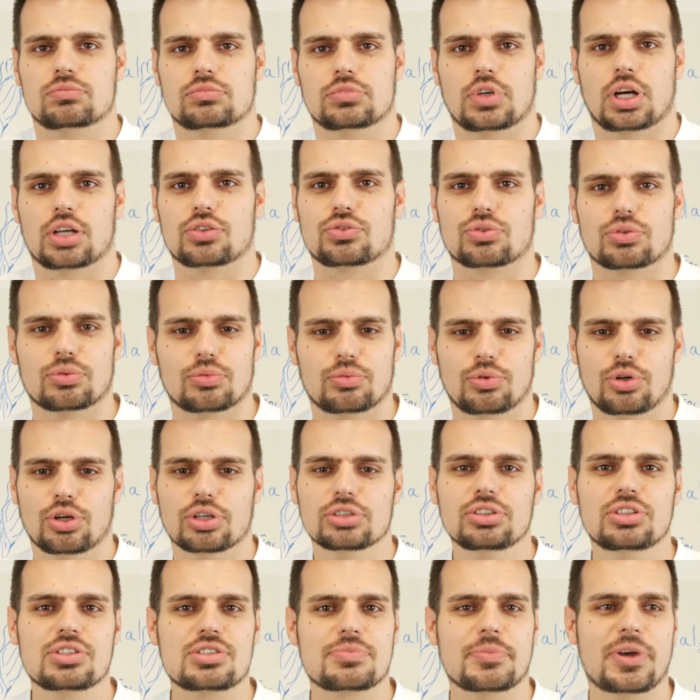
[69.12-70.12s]
Also
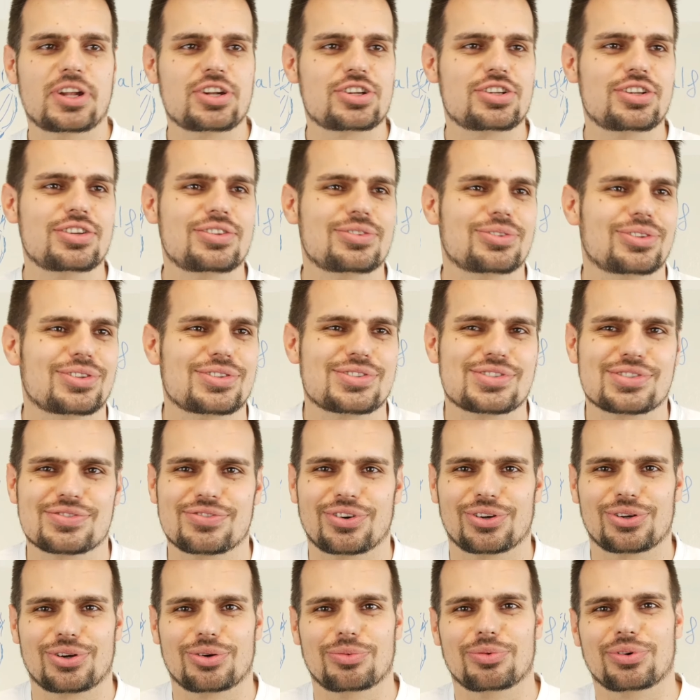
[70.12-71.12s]
Irren ist menschlich und das ist
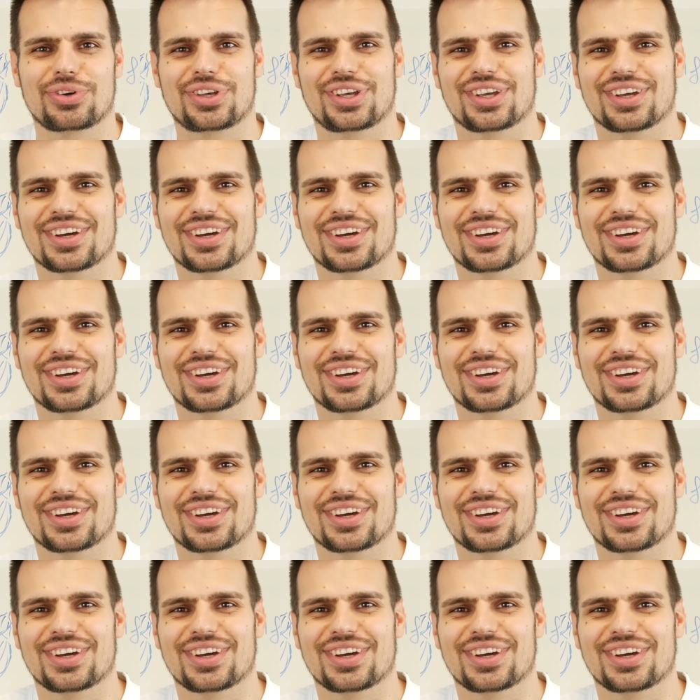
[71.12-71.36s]
vollkommen okay.